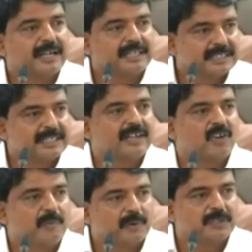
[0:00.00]
రాజ్యసంగా
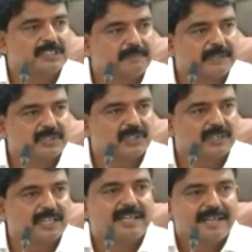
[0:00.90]
లోపలికి వచ్చే పరిస్థితులు
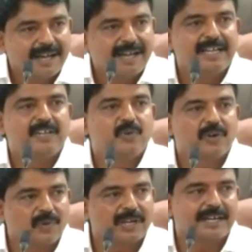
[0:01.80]
ఉన్నాయి అవన్నీ
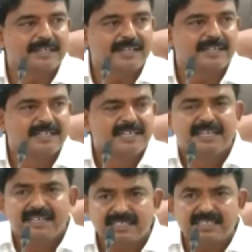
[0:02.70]
కూడా వడగట్టాలి
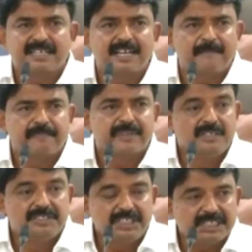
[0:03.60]
నిజంగా
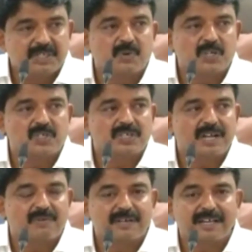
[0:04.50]
జీతం కోసం
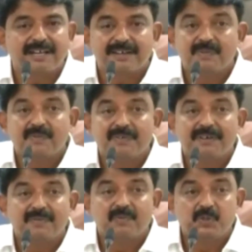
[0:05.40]
కాకుండా
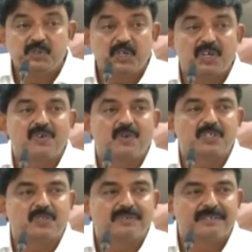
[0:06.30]
ఉద్యోగం
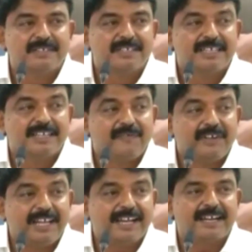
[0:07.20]
కోసం
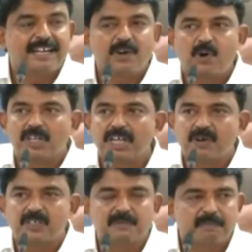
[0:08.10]
విలేకరనే హోదా
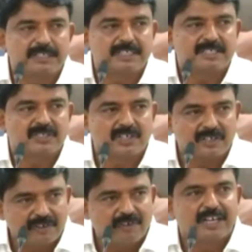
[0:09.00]
కోసం
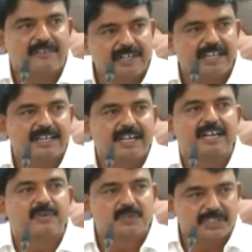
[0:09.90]
పనిచేస్తున్నటువంటి వాడే విలేకరి
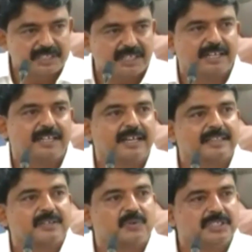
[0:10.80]
ఆయన గుర్తించాలనేది
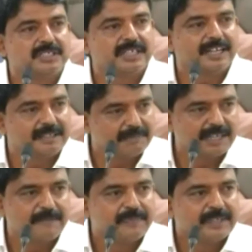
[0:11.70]
అతను గుర్తించాలనేది మా
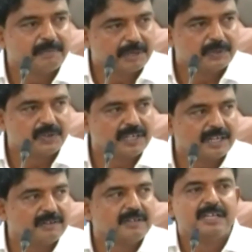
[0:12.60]
ప్రభుత్వ
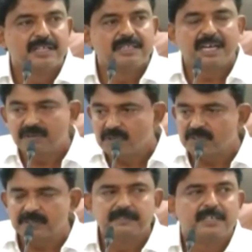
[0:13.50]
నిర్ణయం
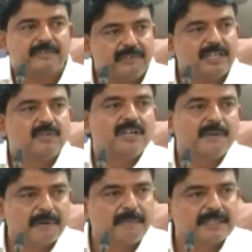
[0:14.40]
దానికోసం వీరిని కూడా
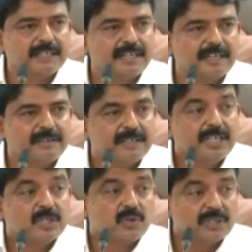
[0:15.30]
ఎంపడబడుతున్నాను నేను
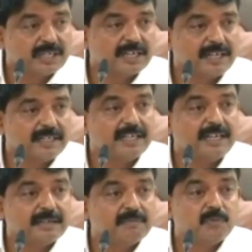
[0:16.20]
తొందరగా నేను
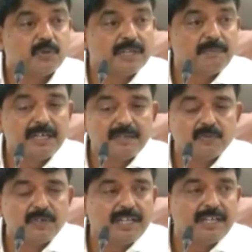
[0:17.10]
మూడు మళ్ళీ
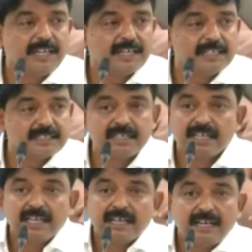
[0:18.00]
మూడు నెలలు నేను ఎక్రిషన్
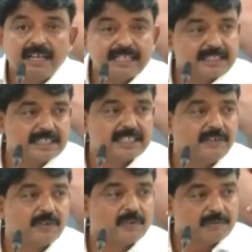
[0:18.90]
ఎక్స్టెన్షన్
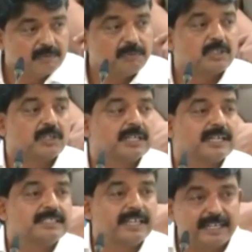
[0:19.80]
ఇవ్వను మీరు
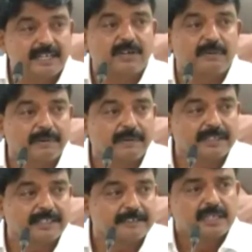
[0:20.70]
తొందరగా చేయండి అని కూడా
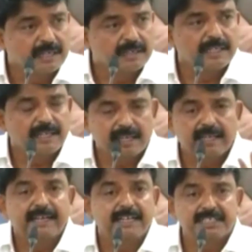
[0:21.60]
ఎంపడబడుతున్నాను కాబట్టి
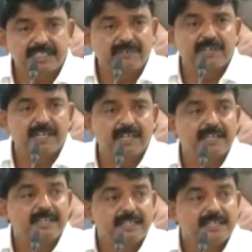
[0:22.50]
ఎక్రిషన్ అవ్వగానే